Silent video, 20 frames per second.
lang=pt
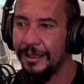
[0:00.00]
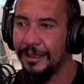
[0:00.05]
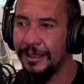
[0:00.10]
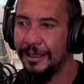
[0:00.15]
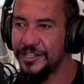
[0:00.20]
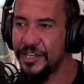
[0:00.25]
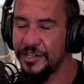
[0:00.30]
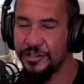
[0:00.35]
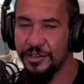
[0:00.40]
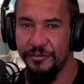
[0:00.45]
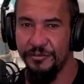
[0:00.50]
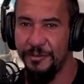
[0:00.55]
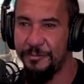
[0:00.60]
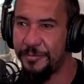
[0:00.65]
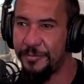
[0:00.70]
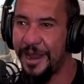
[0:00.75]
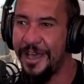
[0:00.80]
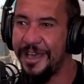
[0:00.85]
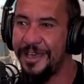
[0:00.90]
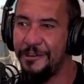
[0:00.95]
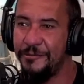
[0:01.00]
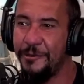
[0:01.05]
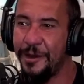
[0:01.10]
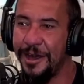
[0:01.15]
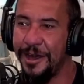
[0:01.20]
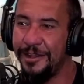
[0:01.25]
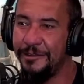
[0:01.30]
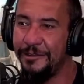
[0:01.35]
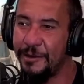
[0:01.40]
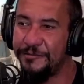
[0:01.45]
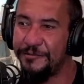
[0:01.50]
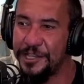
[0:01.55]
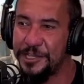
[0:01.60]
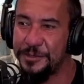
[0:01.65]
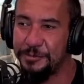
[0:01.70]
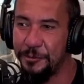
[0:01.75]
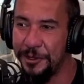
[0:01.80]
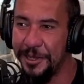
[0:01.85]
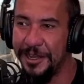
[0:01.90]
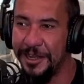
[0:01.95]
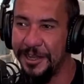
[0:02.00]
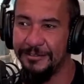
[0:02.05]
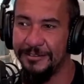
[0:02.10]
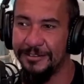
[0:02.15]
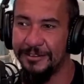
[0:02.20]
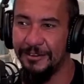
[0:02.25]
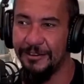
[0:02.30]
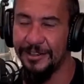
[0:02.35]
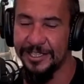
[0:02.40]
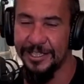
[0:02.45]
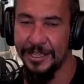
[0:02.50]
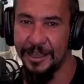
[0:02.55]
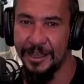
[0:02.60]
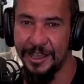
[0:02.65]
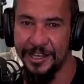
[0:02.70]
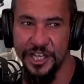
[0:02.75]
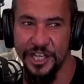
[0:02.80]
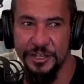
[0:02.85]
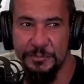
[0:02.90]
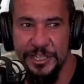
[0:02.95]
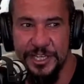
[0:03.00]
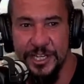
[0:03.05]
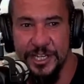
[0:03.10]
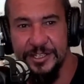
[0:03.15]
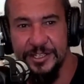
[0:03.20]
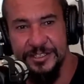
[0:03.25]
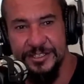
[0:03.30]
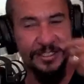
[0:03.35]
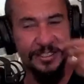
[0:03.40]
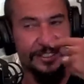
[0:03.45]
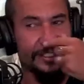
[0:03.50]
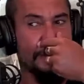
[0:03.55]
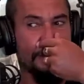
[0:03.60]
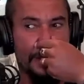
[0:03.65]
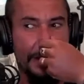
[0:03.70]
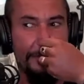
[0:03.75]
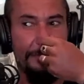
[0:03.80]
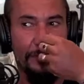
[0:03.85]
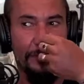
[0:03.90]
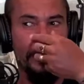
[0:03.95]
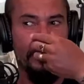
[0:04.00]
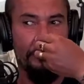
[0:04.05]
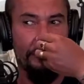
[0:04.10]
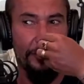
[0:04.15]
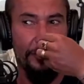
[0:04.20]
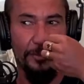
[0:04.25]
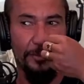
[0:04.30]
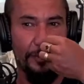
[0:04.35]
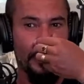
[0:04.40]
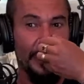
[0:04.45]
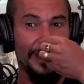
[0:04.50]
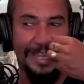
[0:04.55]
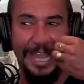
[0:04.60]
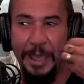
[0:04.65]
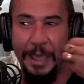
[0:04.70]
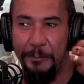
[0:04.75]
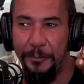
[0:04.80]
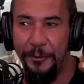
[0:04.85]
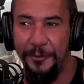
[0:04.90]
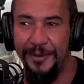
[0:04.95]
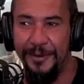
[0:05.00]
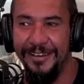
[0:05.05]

A gente só vê praia uma, uma vez por ano. Então, assim, a gente media a distância da praia por, por, por tempo.